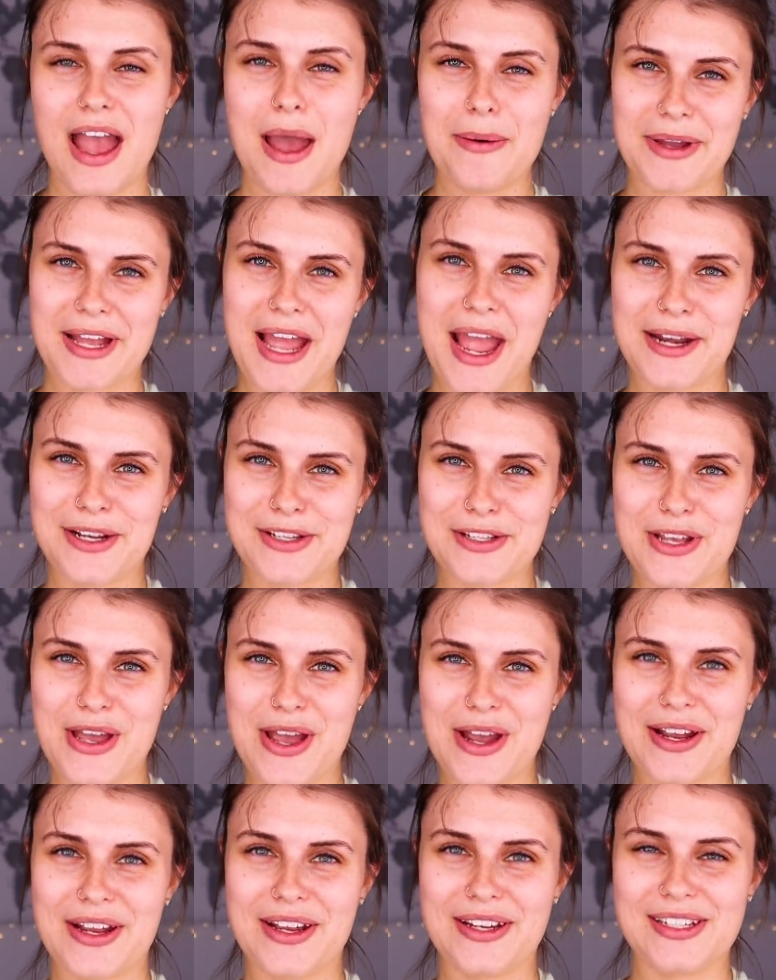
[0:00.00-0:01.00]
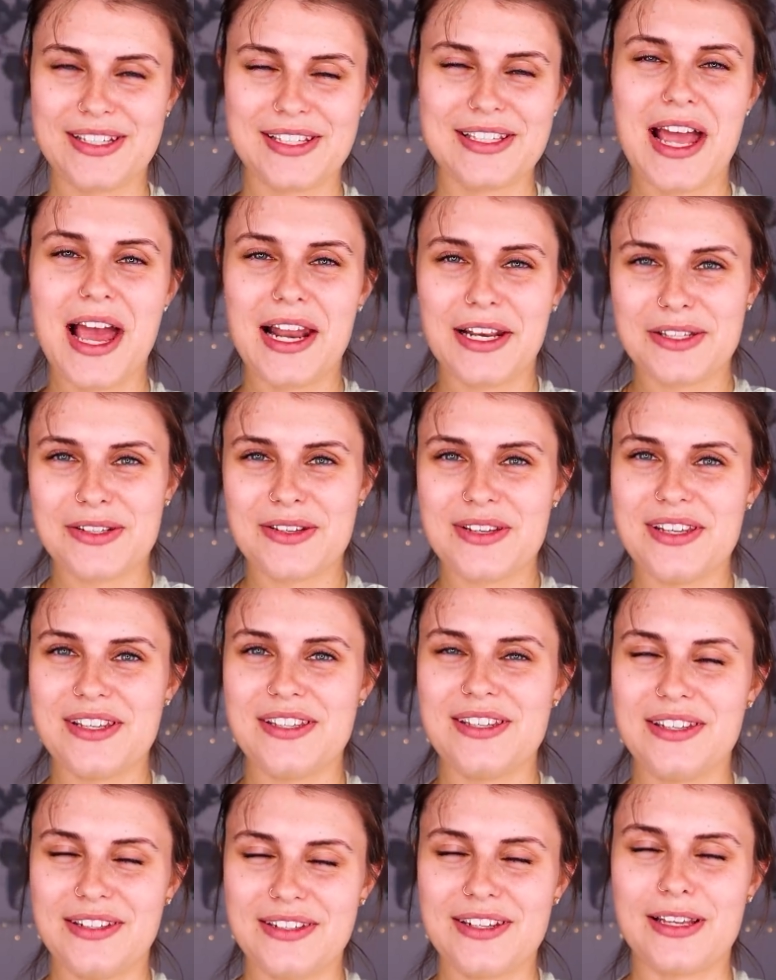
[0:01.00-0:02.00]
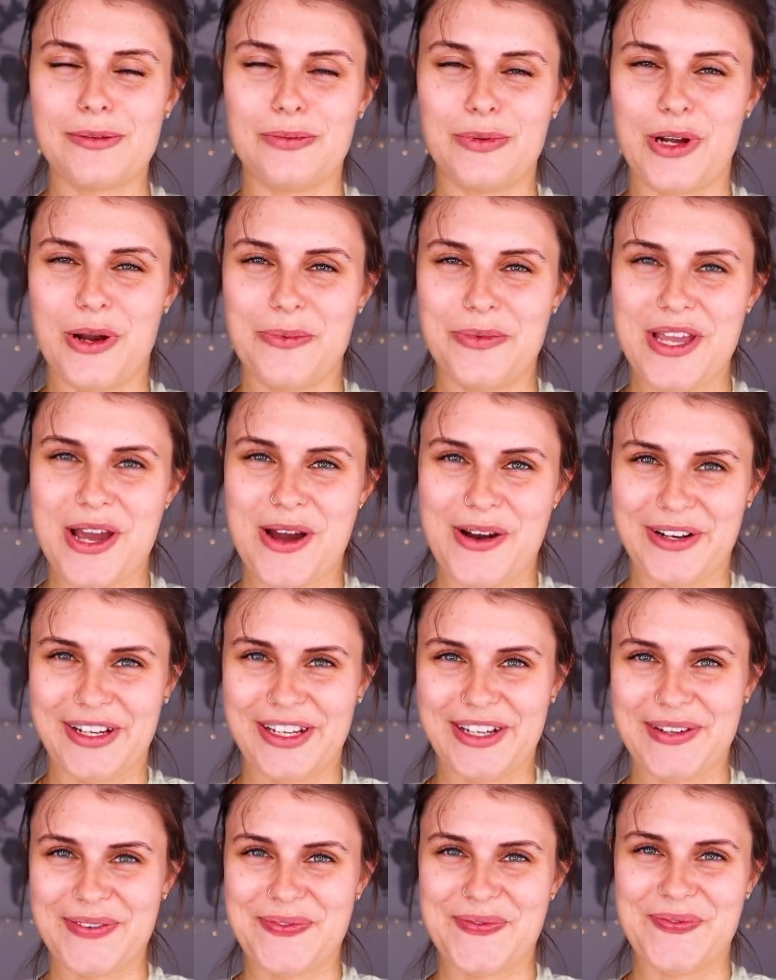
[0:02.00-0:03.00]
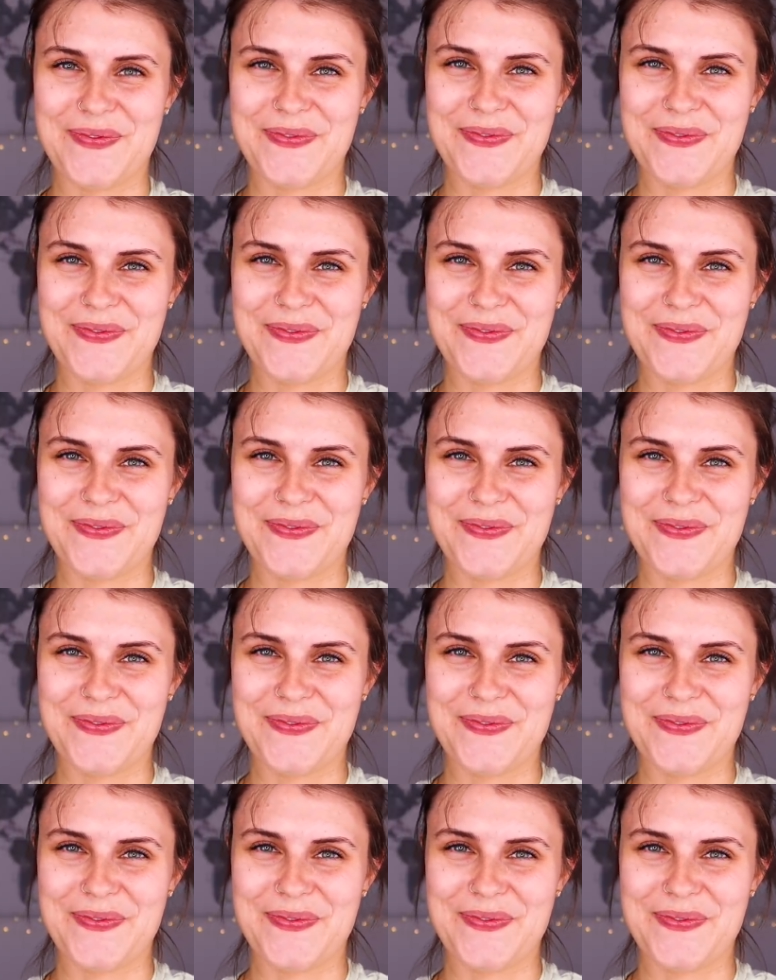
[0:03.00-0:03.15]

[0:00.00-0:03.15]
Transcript: Aber keine Sorge, die sind alle so easy, das bekommt ihr auch hin.